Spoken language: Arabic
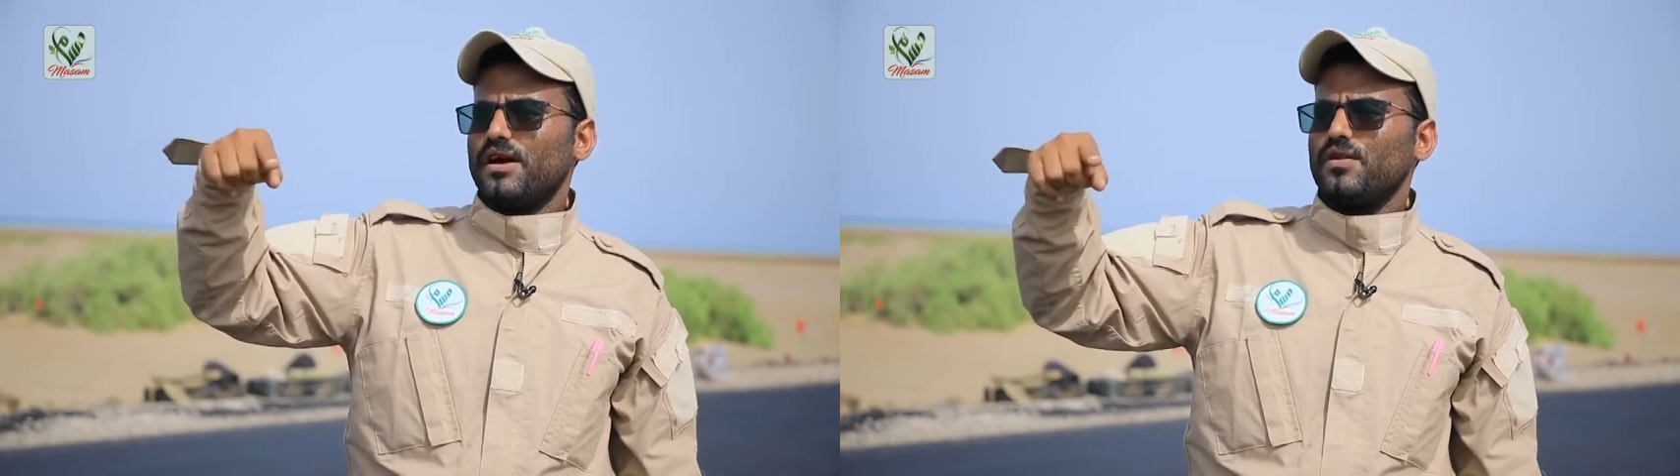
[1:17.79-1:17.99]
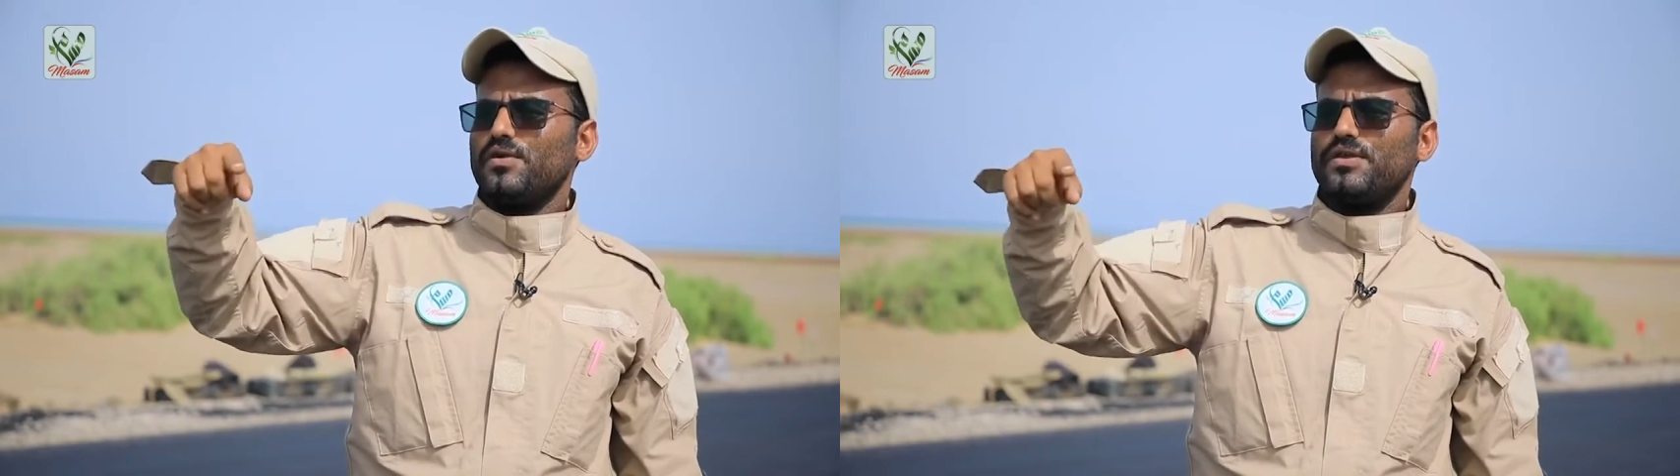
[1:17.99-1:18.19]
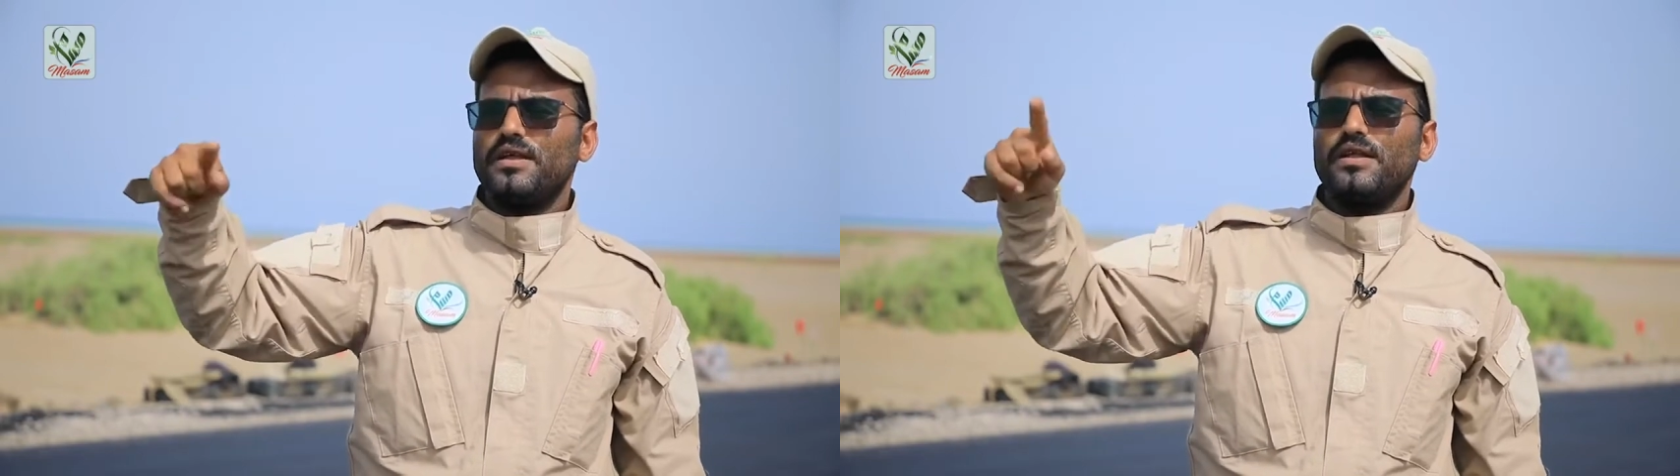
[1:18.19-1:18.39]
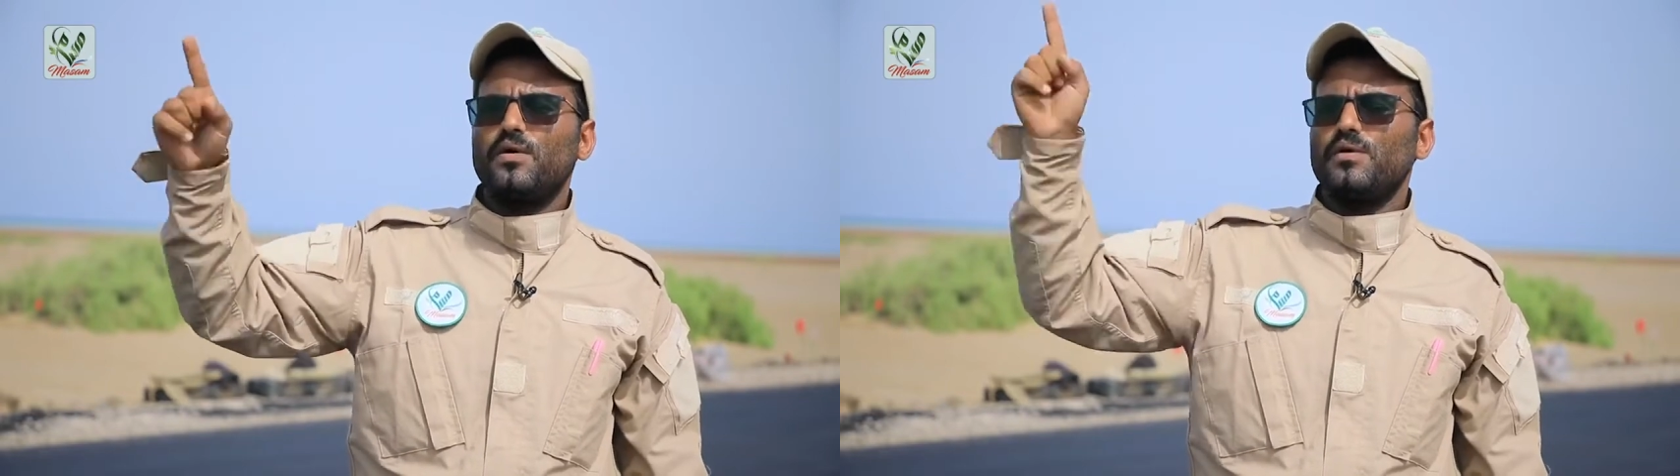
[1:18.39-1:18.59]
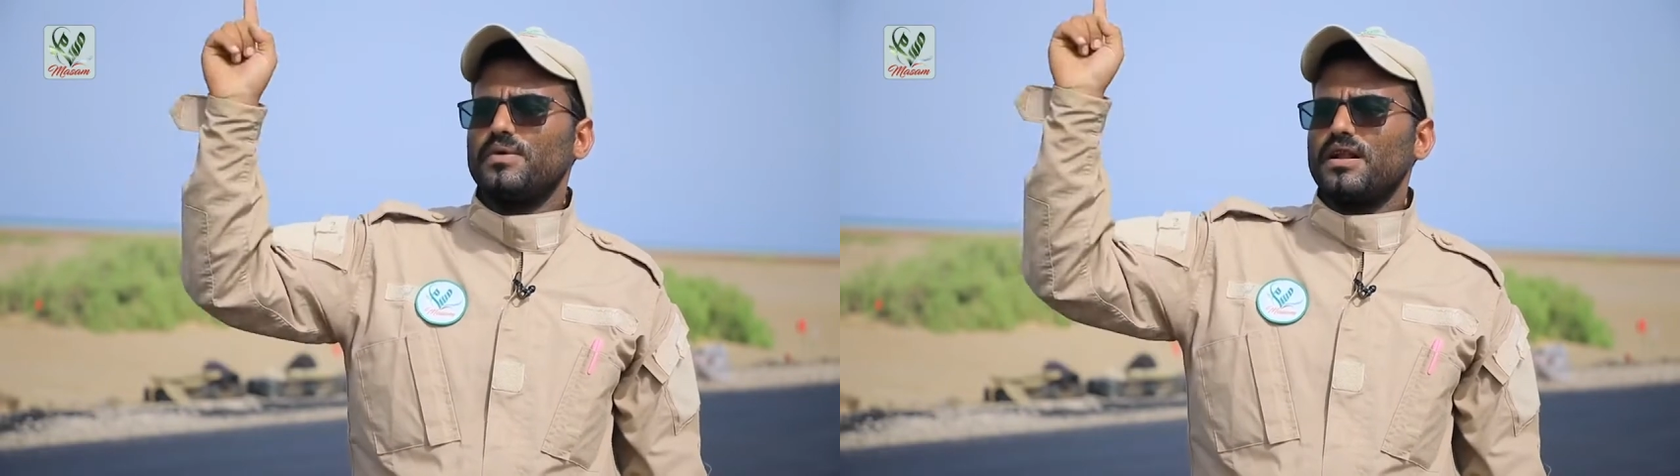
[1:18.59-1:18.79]
تيار
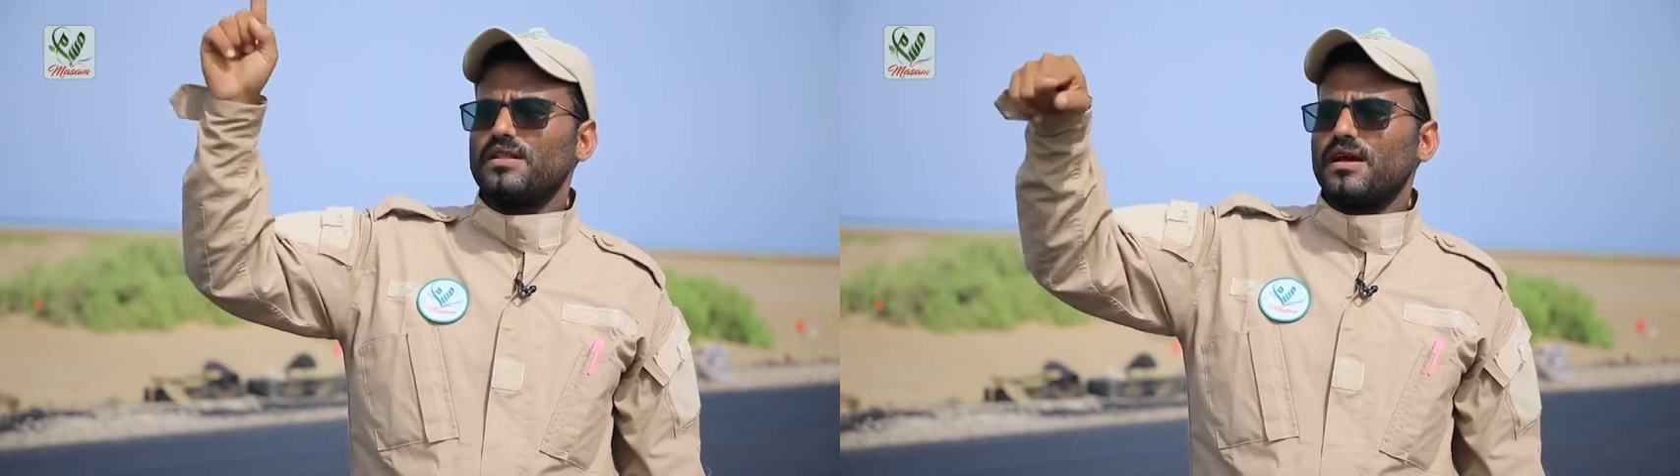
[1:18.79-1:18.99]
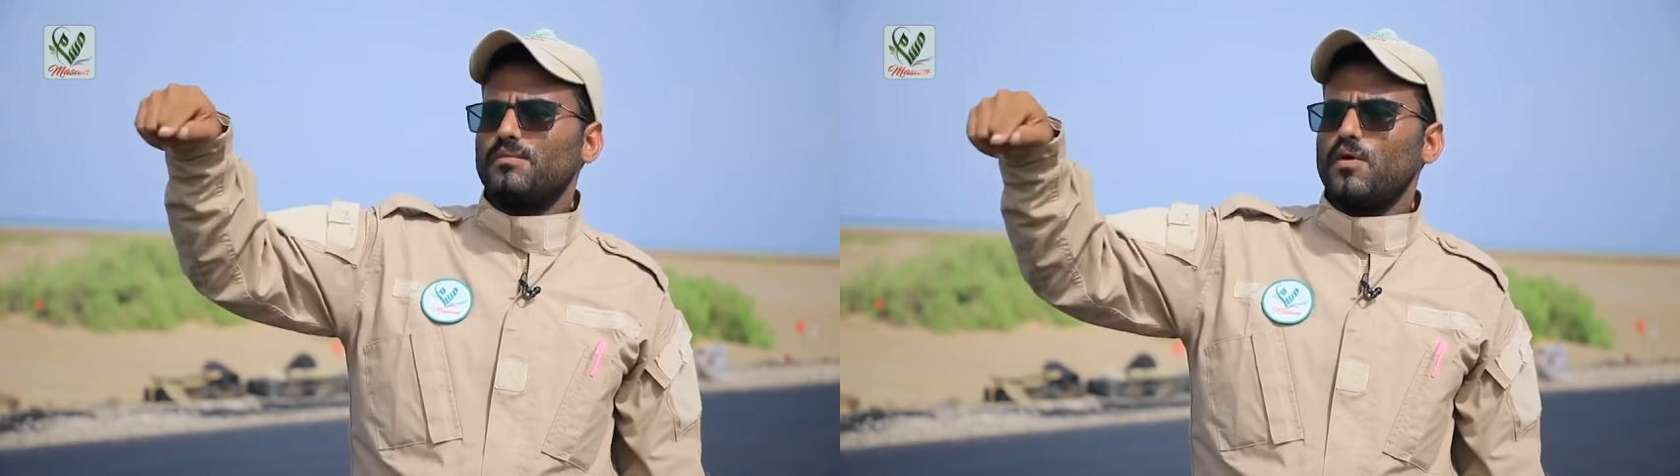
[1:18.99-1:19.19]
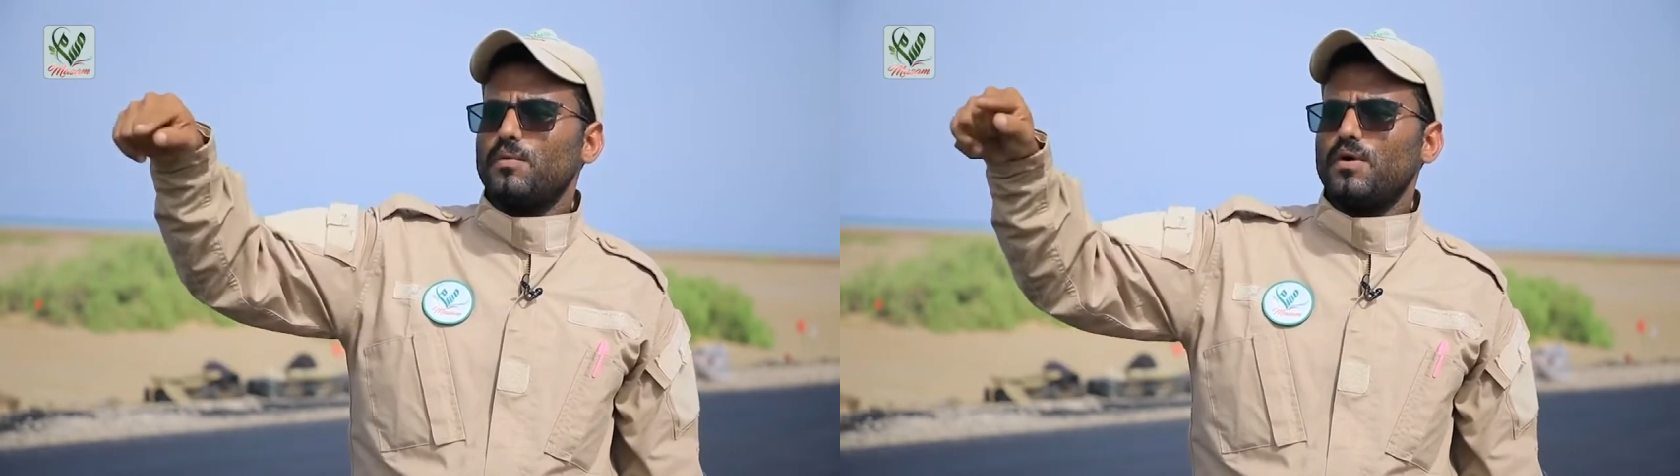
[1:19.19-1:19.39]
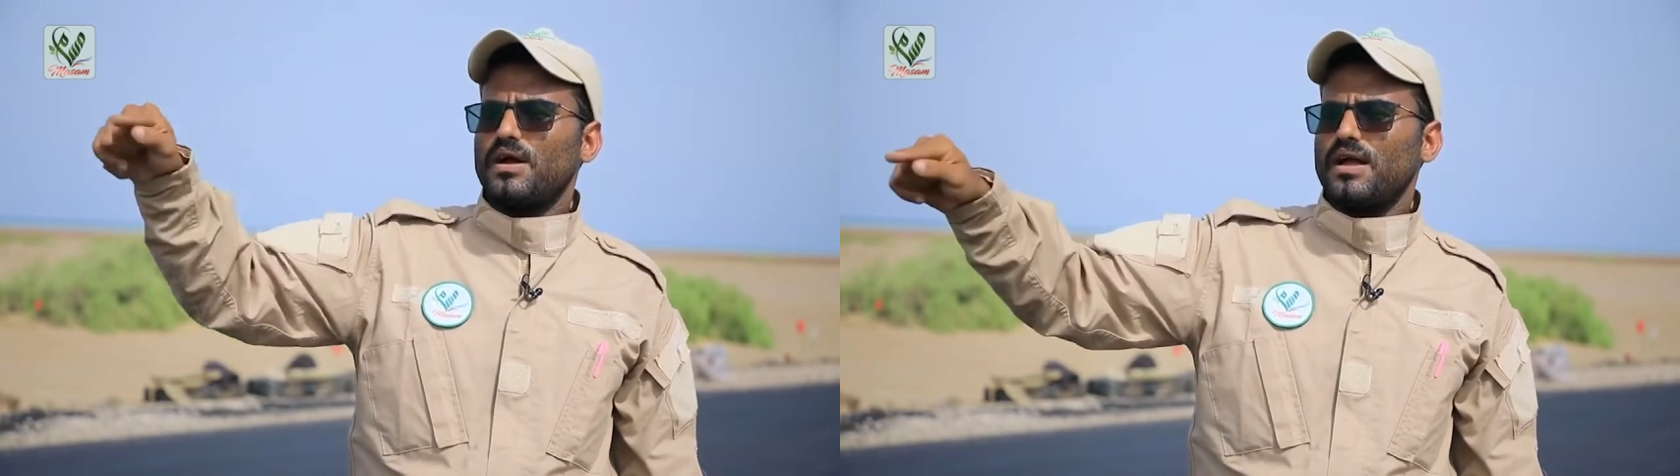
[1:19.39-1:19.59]
الحديده والمناطق الموبوءه